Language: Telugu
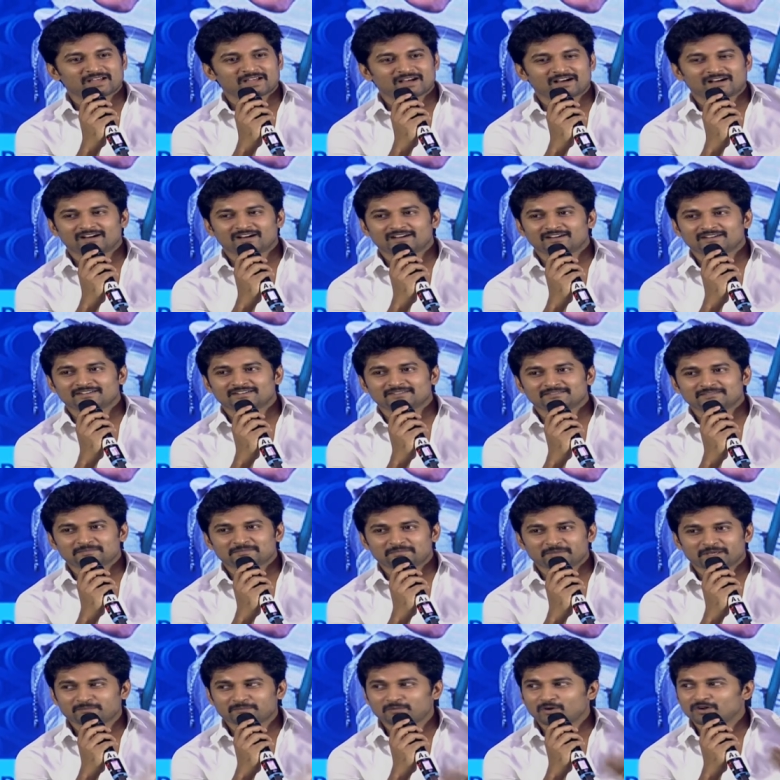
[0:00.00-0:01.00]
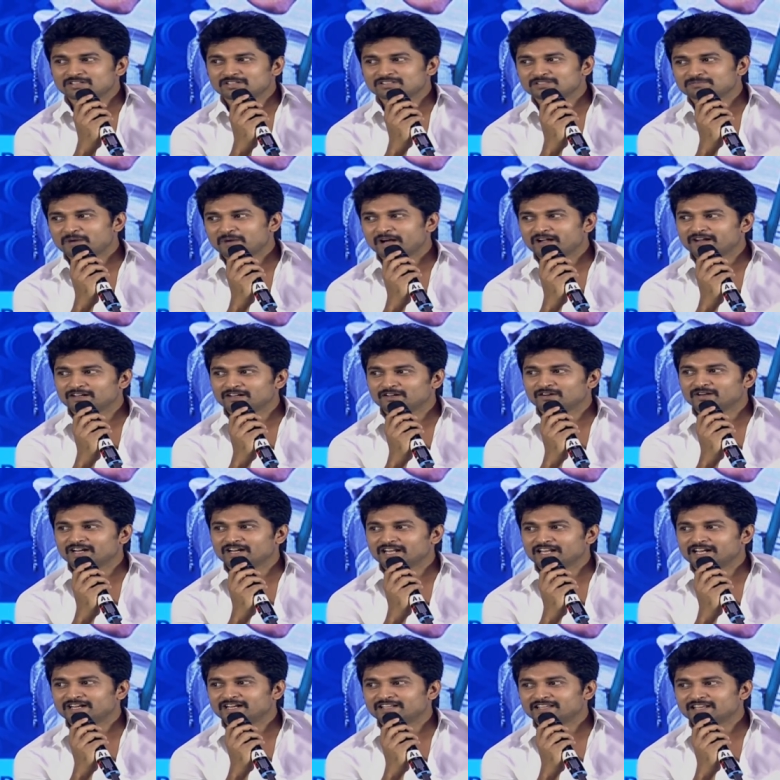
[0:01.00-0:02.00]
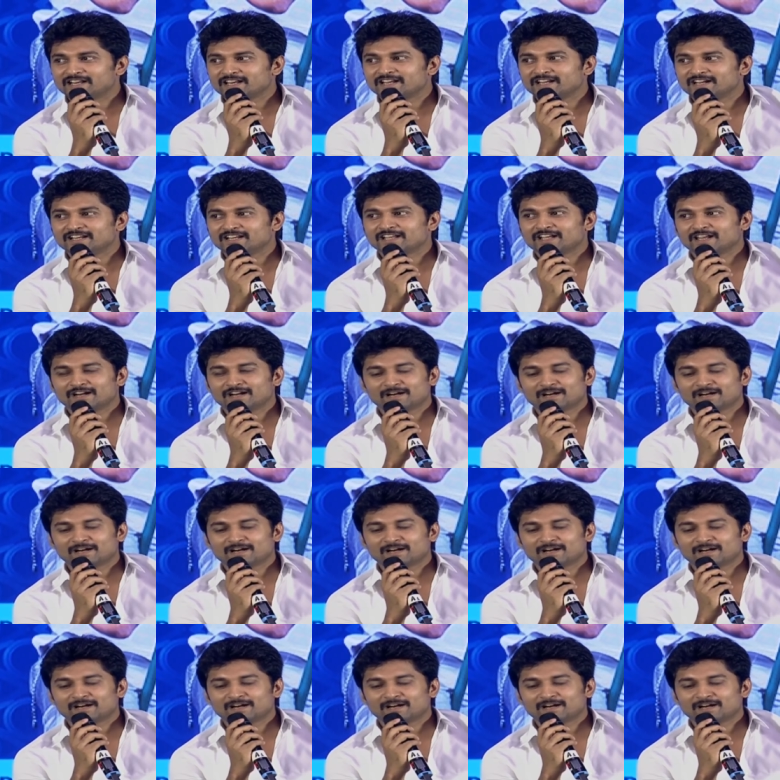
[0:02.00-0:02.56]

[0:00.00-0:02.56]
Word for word: నా బిగ్ బాస్ మా ఇంట్లోనే నేను తిరిగి ఇంటికి